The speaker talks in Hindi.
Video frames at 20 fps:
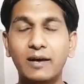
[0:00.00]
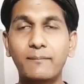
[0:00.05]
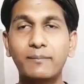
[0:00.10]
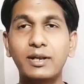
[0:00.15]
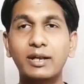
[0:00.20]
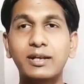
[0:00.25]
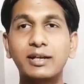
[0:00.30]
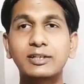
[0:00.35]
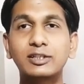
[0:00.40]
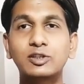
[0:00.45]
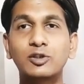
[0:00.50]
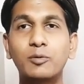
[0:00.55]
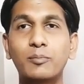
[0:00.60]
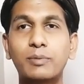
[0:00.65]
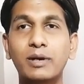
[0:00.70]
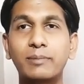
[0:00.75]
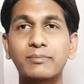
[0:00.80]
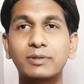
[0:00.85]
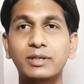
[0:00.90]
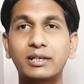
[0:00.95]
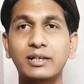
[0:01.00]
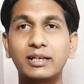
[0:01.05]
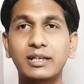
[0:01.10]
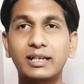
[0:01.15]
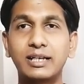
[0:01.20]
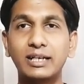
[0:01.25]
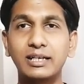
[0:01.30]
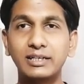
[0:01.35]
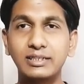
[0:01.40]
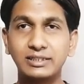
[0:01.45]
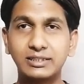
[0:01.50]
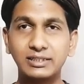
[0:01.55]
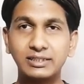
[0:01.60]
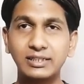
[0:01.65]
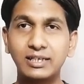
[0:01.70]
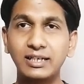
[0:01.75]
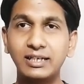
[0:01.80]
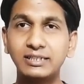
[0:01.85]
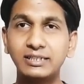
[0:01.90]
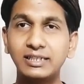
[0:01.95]
अपने लक्ष्य को प्राप्त करने के लिए
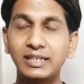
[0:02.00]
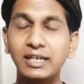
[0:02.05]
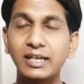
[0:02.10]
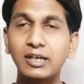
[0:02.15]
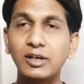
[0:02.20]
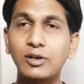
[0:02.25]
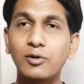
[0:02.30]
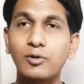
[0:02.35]
डिसीजन लीजिए